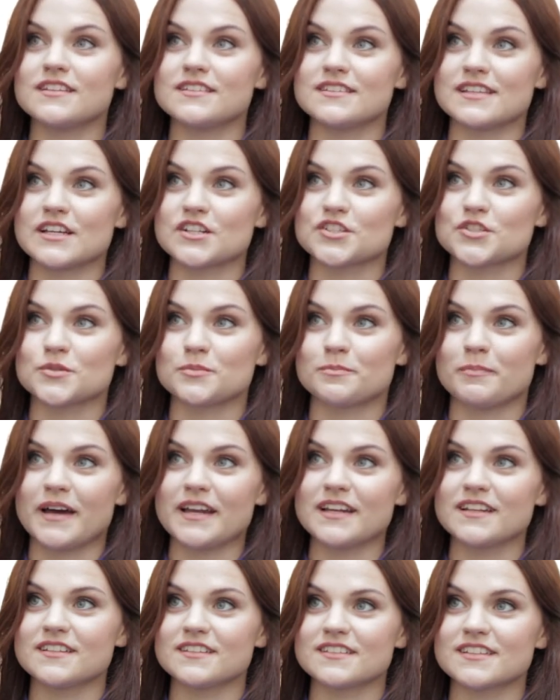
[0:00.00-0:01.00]
sehr
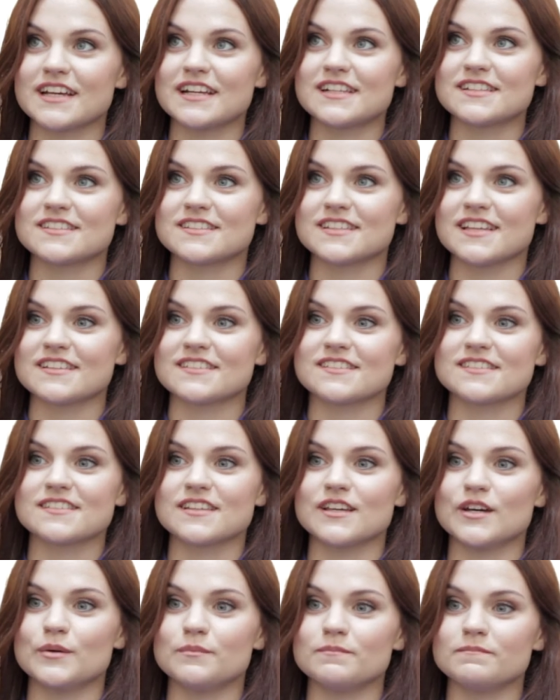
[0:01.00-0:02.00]
spannend, als dass
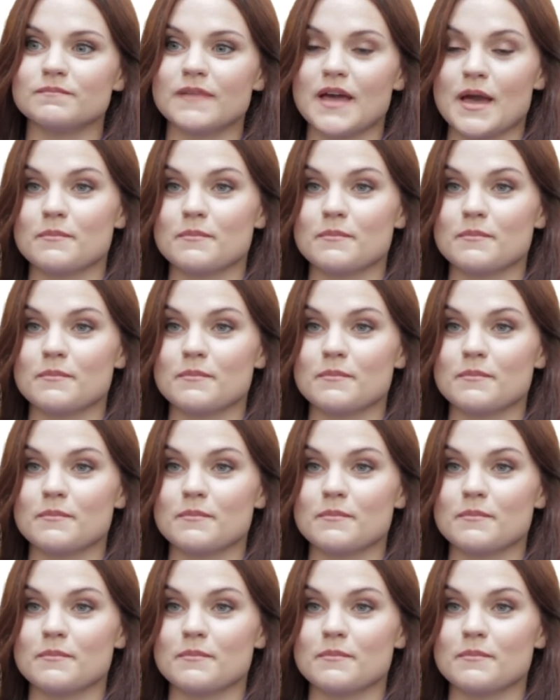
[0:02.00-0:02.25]
ähm,